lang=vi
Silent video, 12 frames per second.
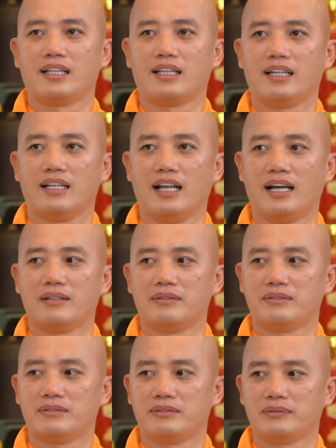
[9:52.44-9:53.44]
thì lại
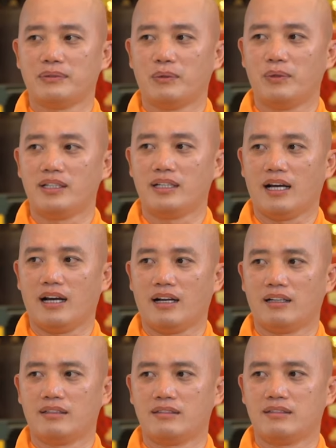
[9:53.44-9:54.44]
phụ huynh là,
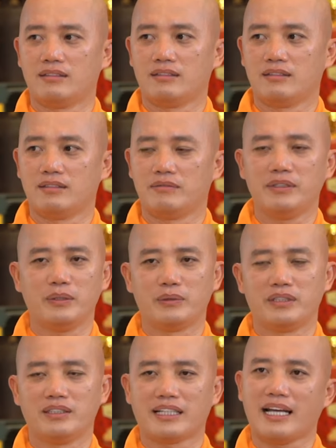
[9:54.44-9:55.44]
ví dụ
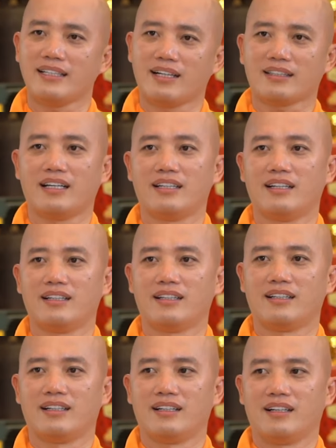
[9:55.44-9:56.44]
như cá nhân thầy ấy,
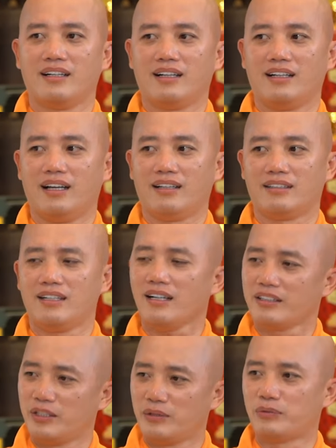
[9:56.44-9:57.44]
là
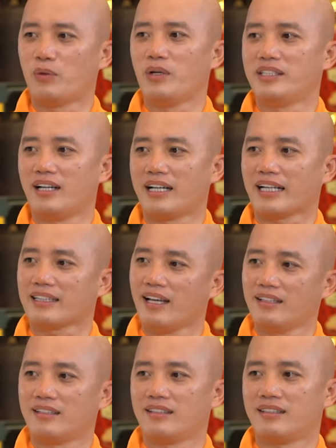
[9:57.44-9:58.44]
rất là nhiều phụ huynh nhờ đặt
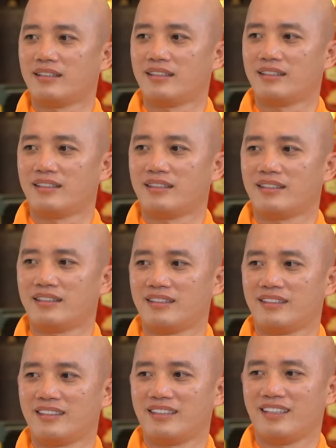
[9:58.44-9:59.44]
tên,
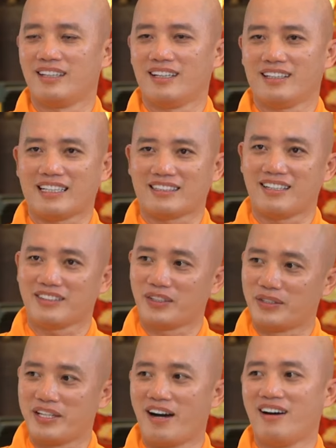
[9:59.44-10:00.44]
đặt tên
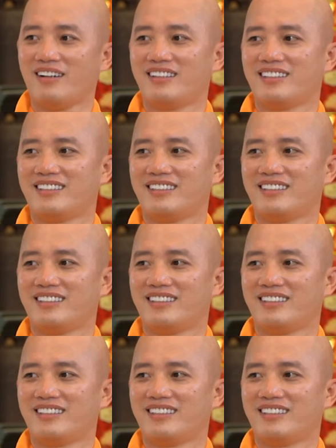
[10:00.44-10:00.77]
từ nhỏ